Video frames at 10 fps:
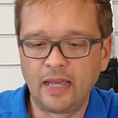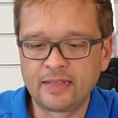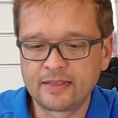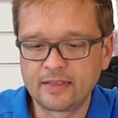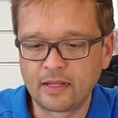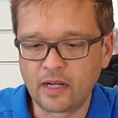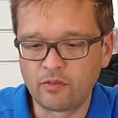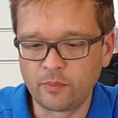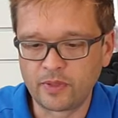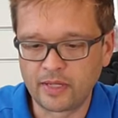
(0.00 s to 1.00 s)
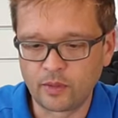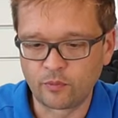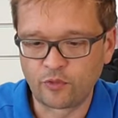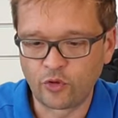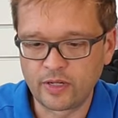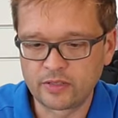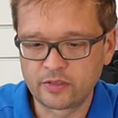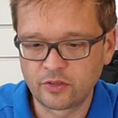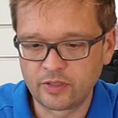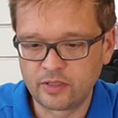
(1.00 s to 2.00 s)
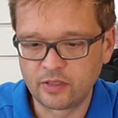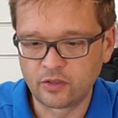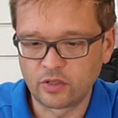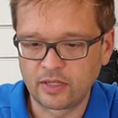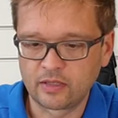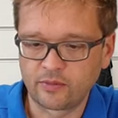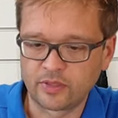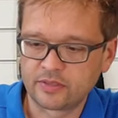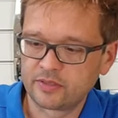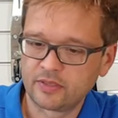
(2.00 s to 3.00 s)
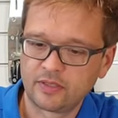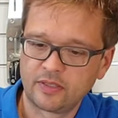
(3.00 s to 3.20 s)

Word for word: Enden dann aber mit einem Feuerzeug hier noch etwas